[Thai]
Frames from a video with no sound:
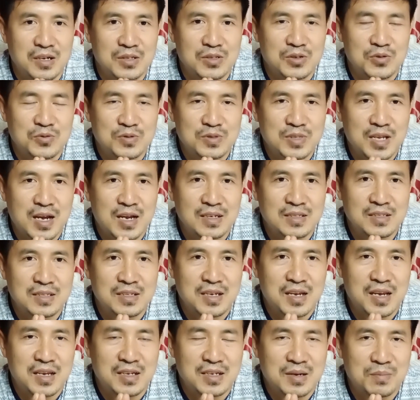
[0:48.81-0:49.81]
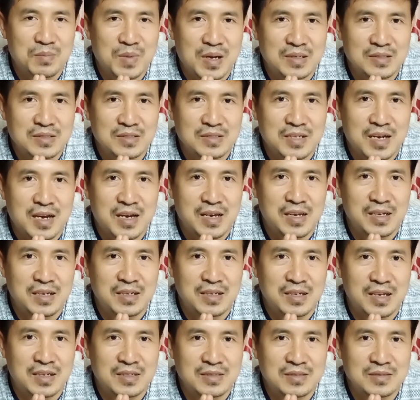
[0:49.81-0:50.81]
ทุกท่านที่ให้กำลังใจ
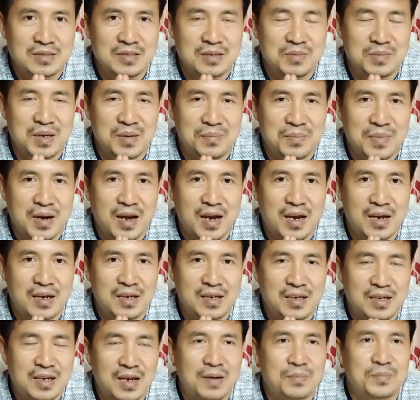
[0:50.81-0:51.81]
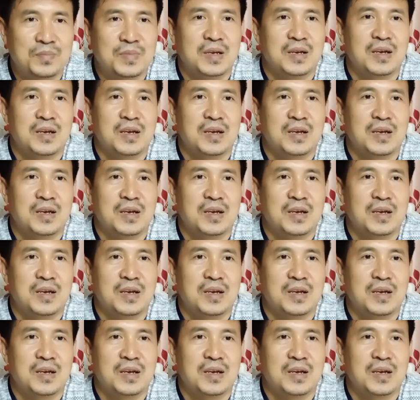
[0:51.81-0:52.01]
กันเสมอมานะครับ